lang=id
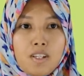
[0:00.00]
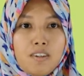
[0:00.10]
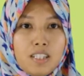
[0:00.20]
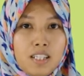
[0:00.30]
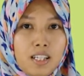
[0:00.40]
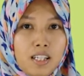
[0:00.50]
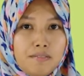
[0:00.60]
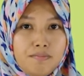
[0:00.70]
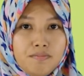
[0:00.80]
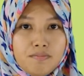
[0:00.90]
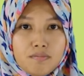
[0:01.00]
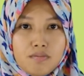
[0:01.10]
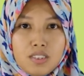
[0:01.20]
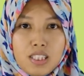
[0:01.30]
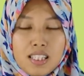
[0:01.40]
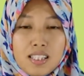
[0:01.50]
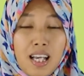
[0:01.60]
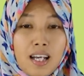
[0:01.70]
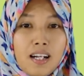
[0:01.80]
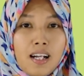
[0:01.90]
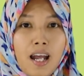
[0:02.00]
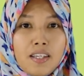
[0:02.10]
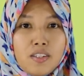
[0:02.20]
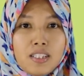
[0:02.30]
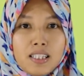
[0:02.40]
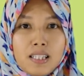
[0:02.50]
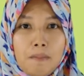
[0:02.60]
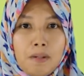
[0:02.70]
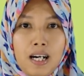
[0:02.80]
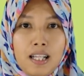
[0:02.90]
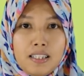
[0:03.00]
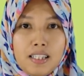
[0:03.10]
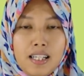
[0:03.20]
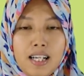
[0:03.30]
Oke, sekarang ayo kita berlatih.